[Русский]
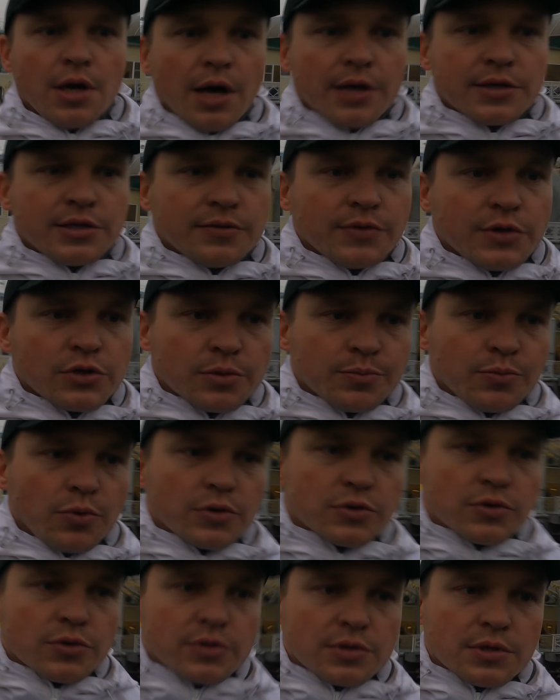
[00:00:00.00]
активно этим
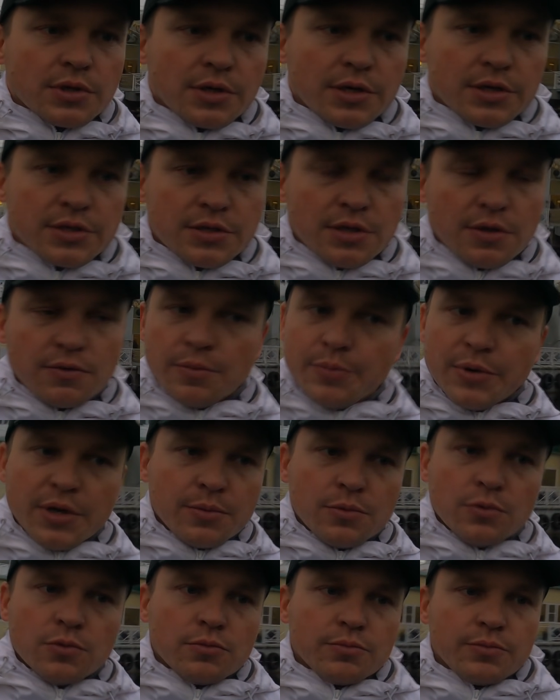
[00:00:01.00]
пользуется, красава,
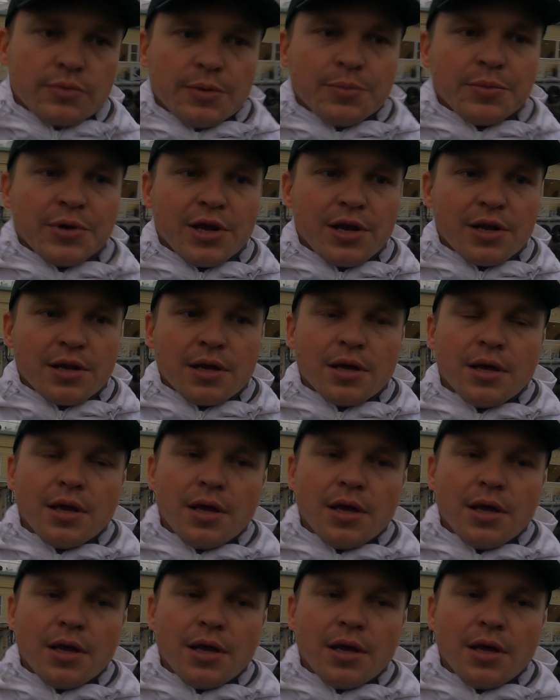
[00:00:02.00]
прям вот, э, реально.